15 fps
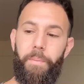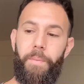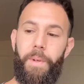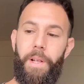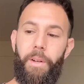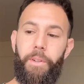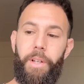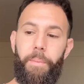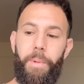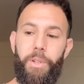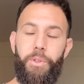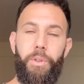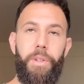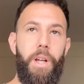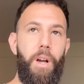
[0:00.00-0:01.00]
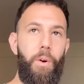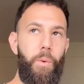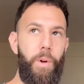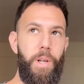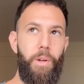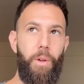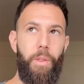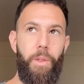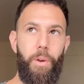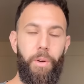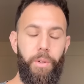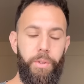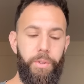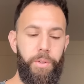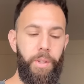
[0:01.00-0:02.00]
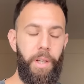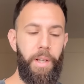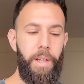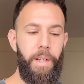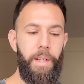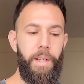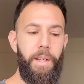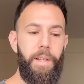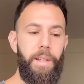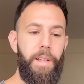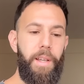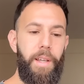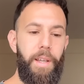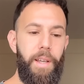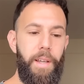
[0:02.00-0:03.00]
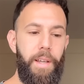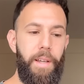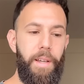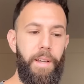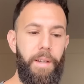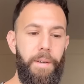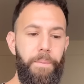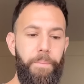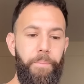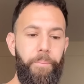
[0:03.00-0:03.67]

en la otra persona o en los dos, eh,